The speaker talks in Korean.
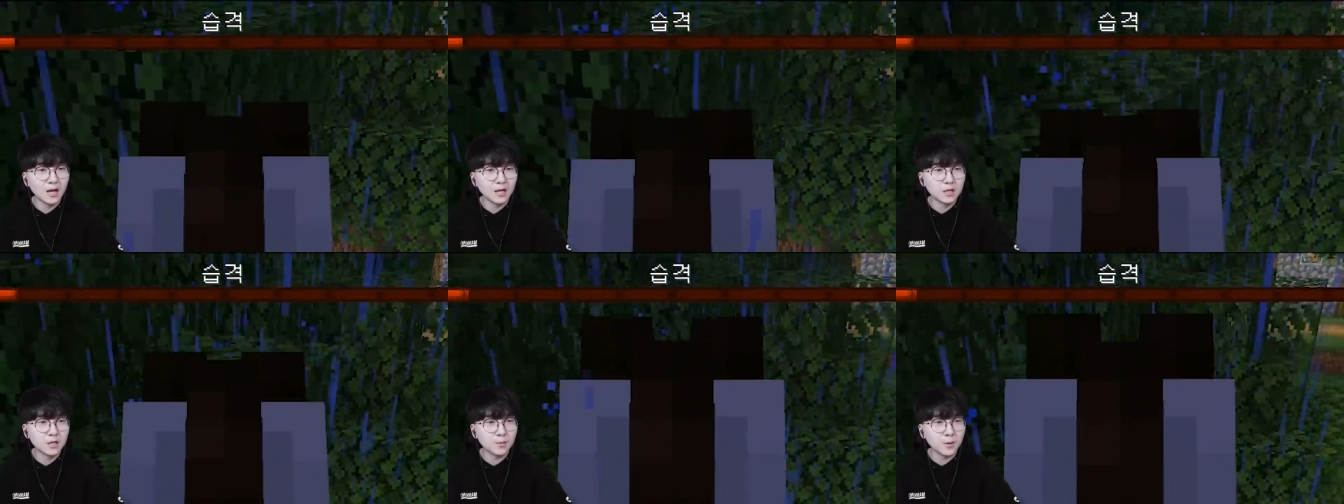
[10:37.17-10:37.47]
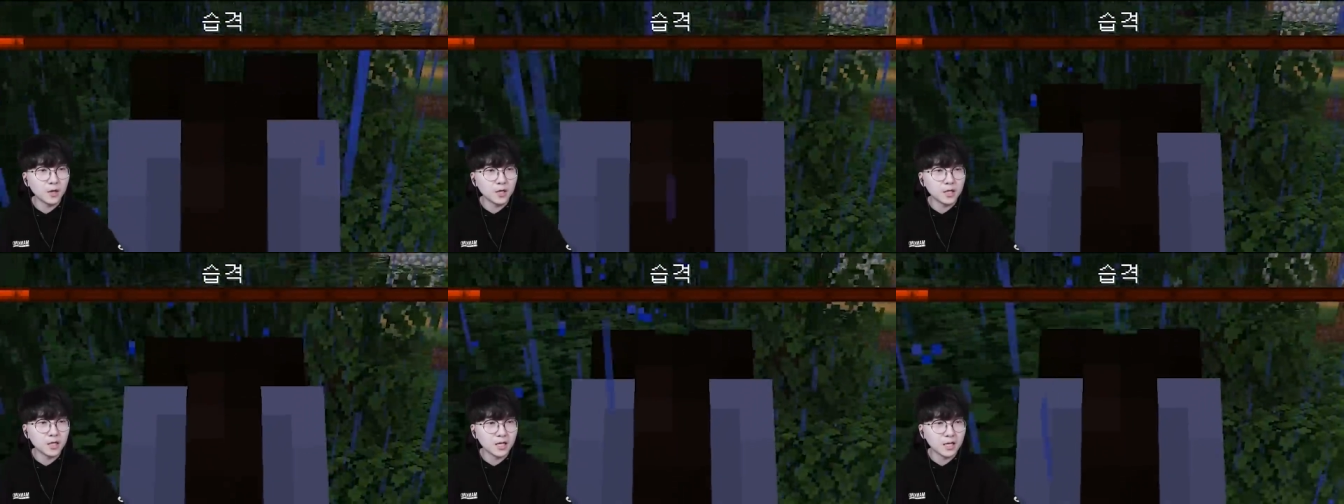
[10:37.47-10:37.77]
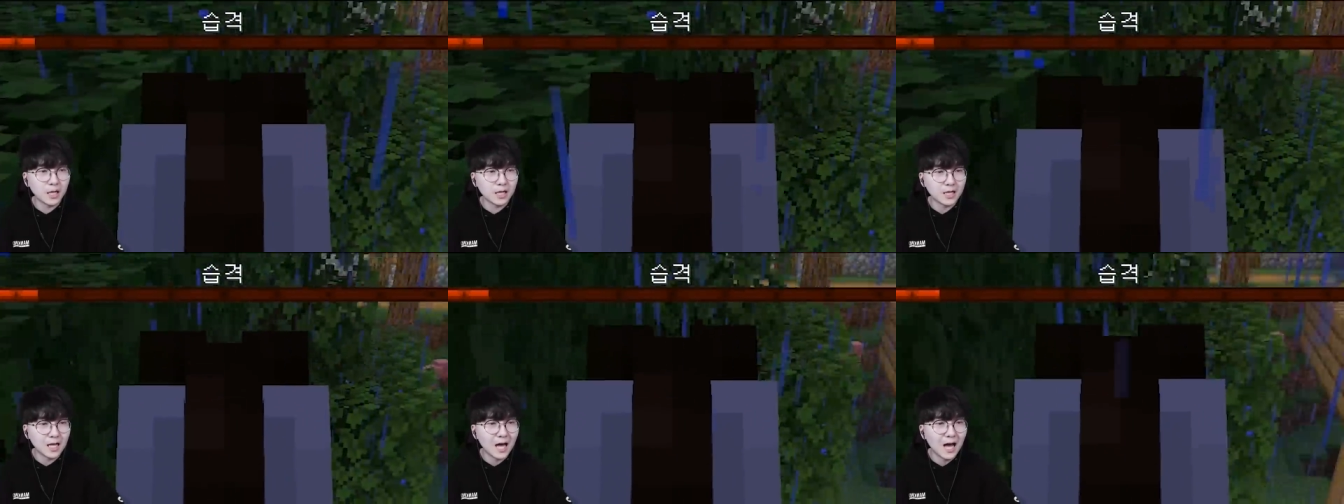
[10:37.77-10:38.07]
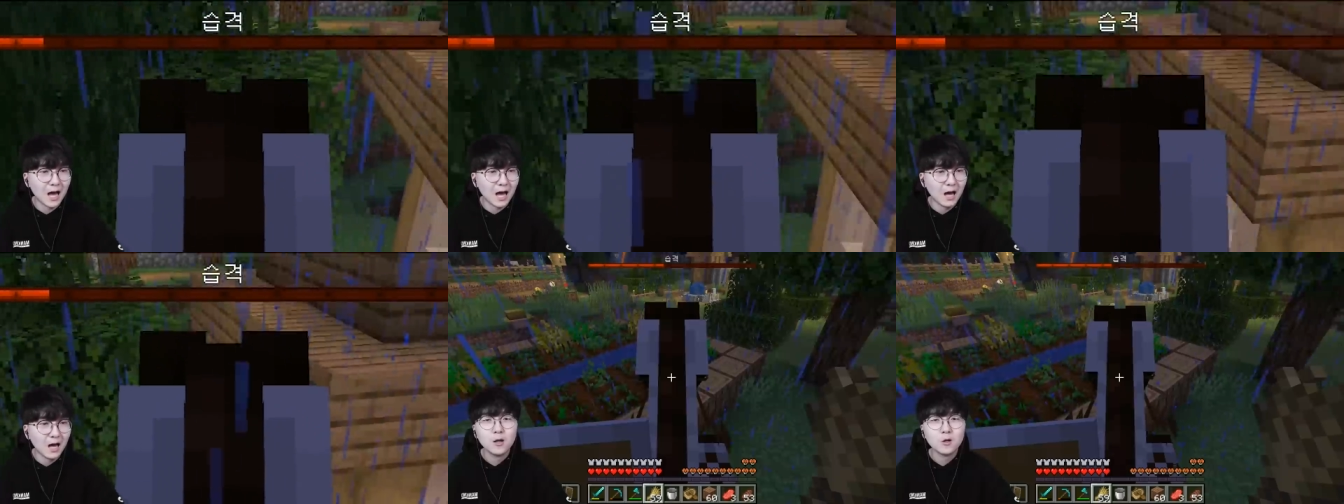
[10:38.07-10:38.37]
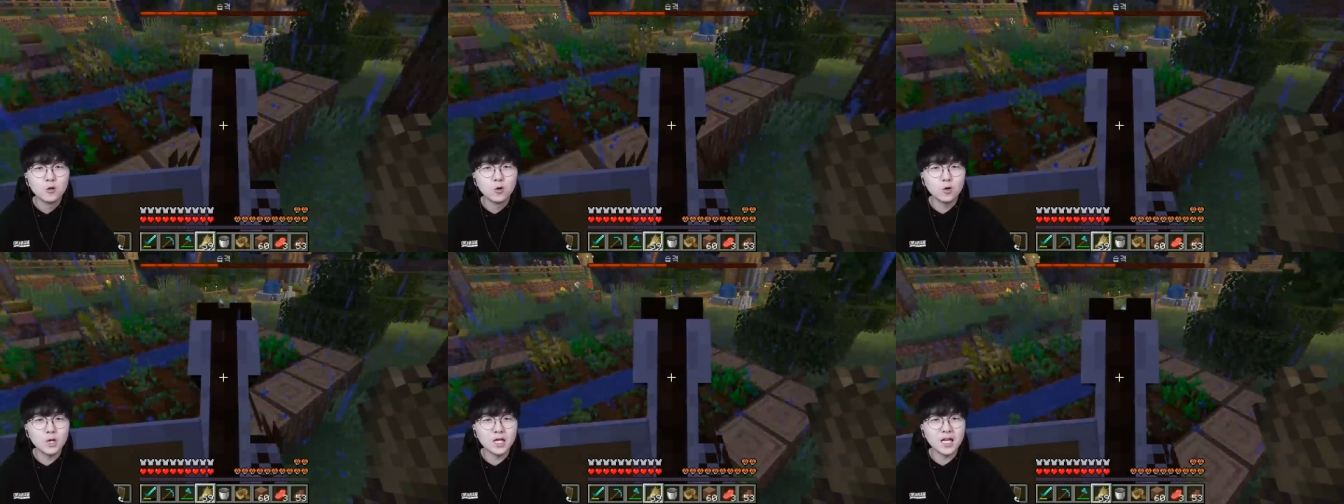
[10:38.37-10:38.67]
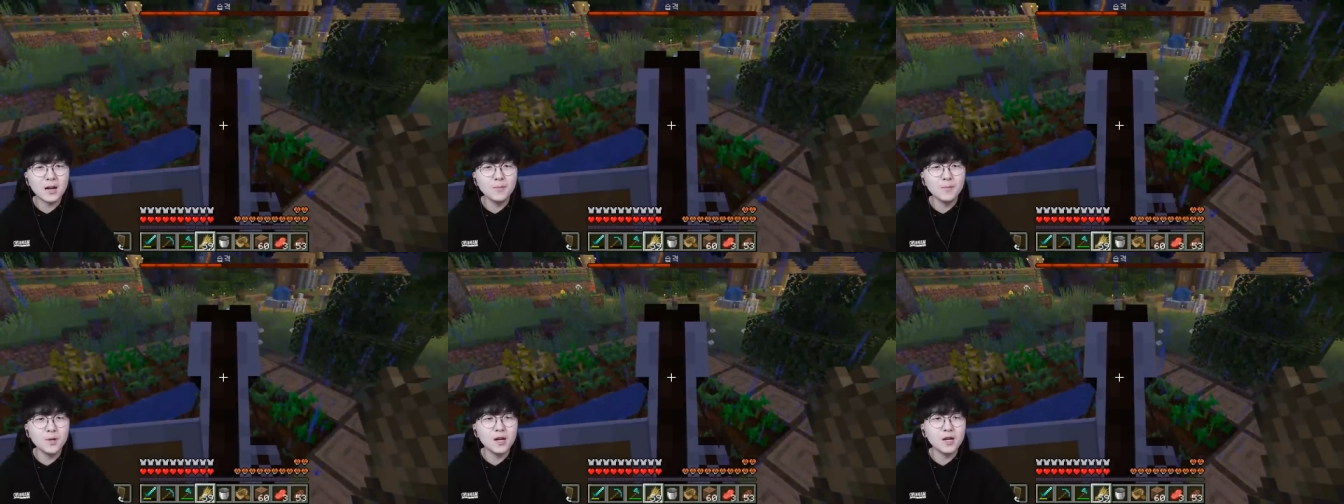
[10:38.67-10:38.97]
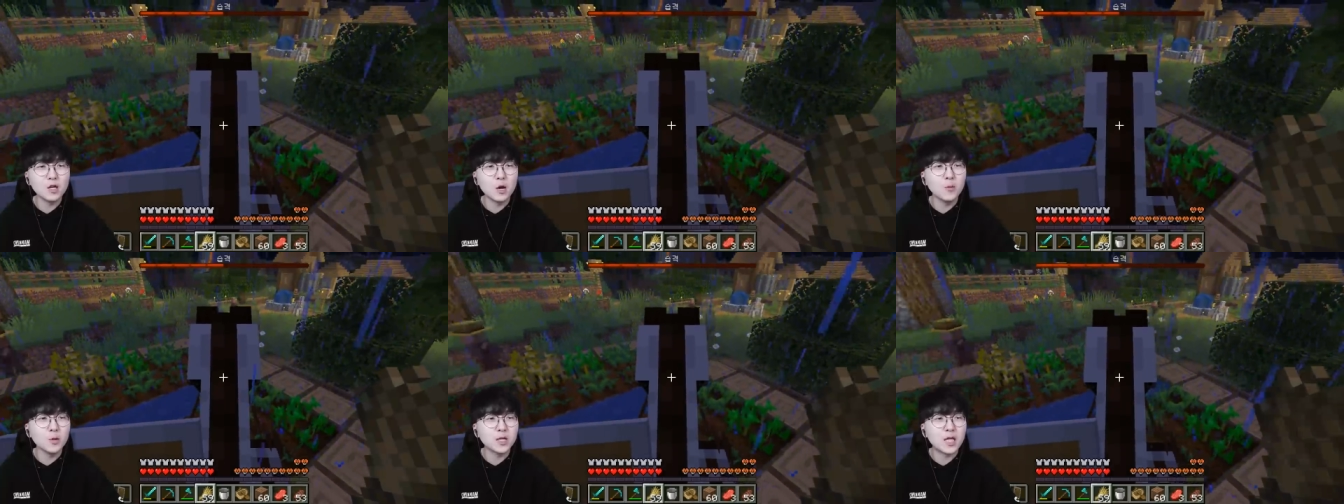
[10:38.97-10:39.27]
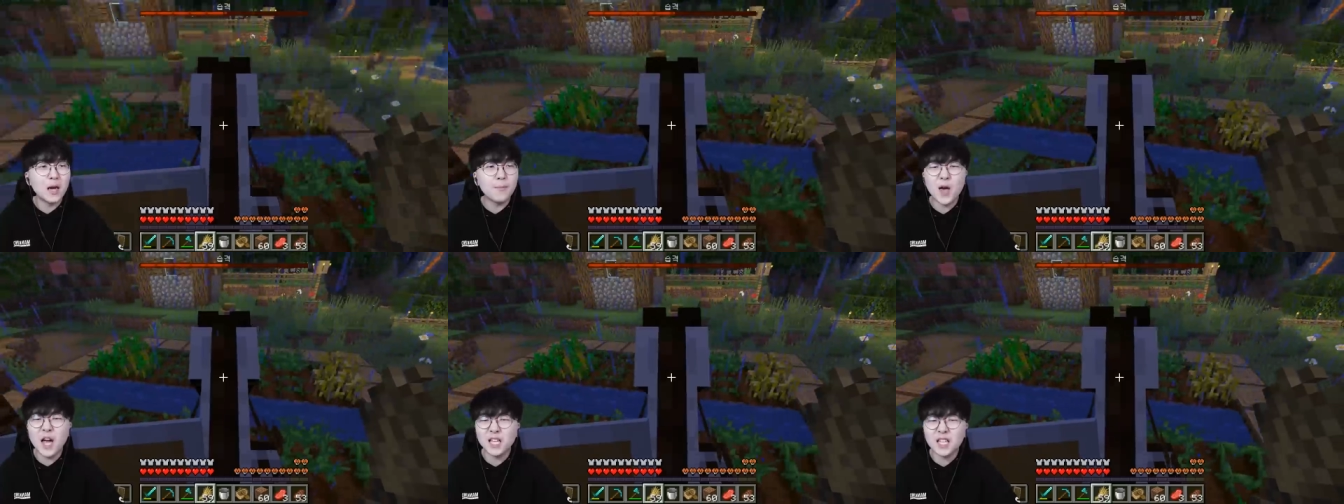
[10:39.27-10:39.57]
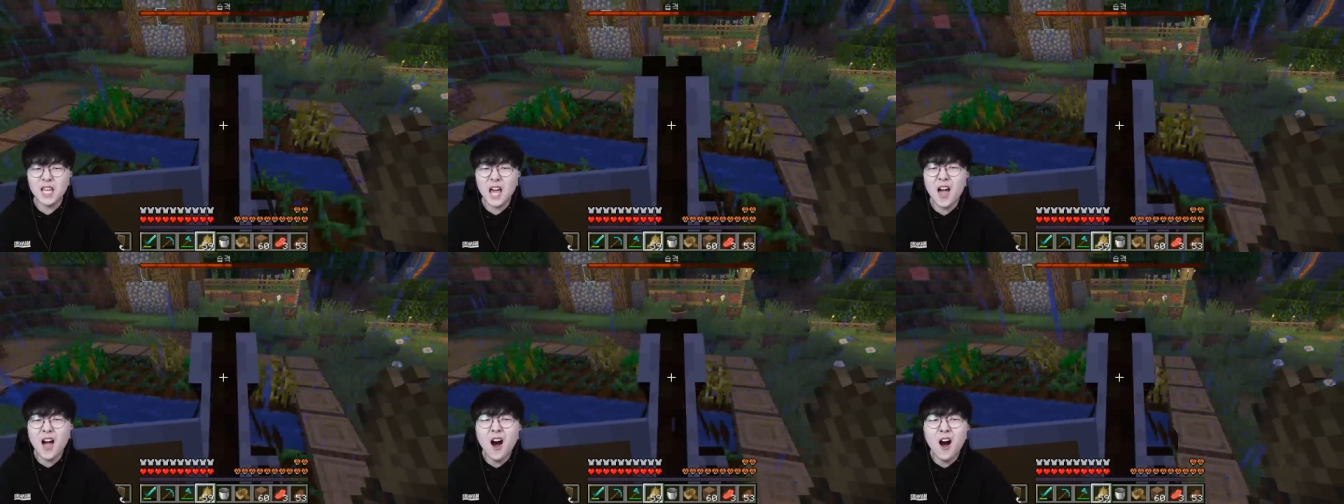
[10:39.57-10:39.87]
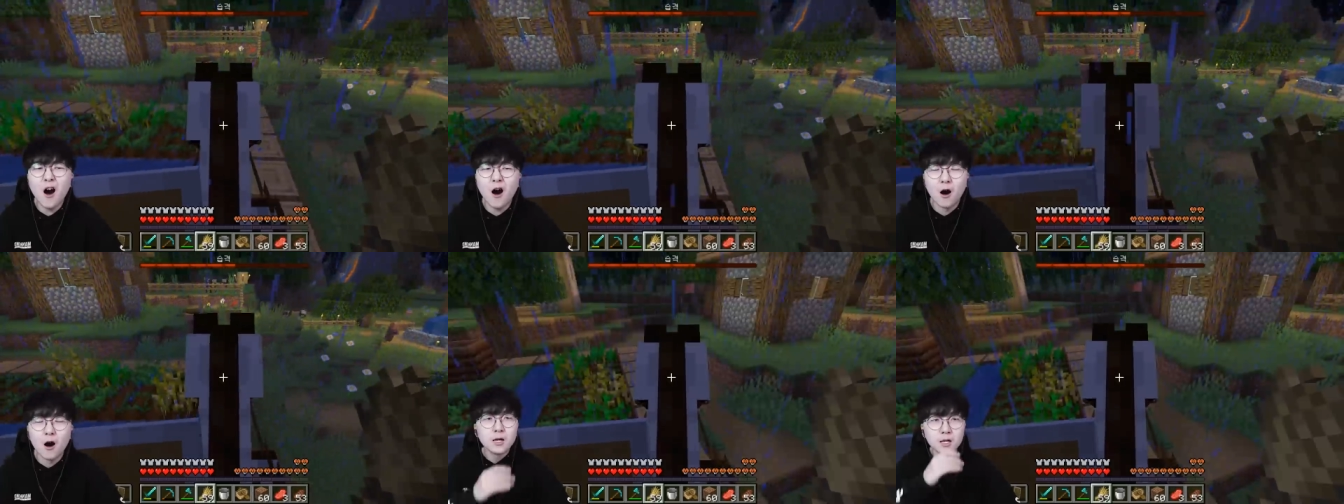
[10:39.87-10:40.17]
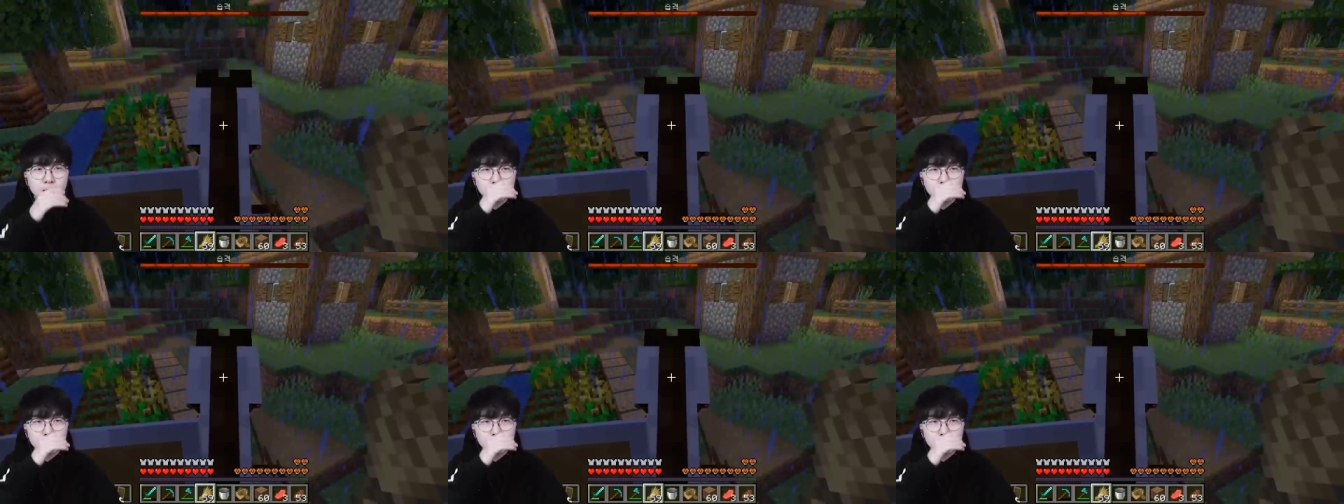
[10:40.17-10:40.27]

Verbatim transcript: 습격이 시작됐다 동네 사람들 전부 대피하세요